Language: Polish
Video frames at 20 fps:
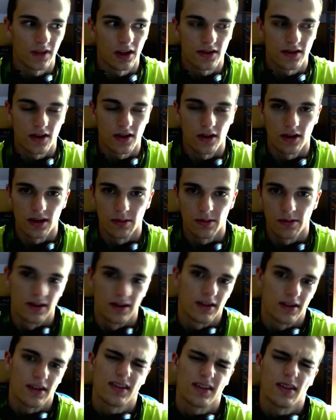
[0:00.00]
szkole, bo
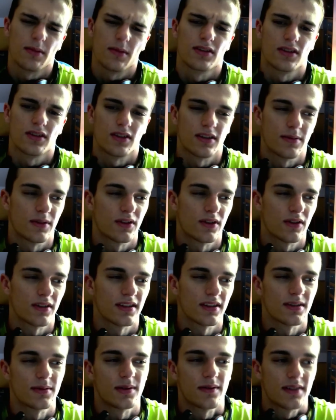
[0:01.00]
wiecie, jestem już rozmęczony,
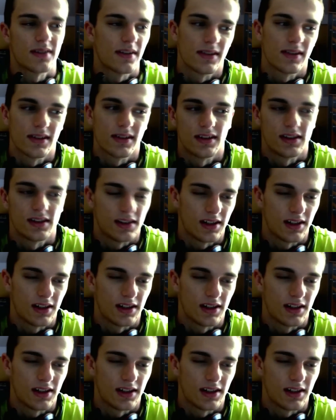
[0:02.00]
chcę się wstawać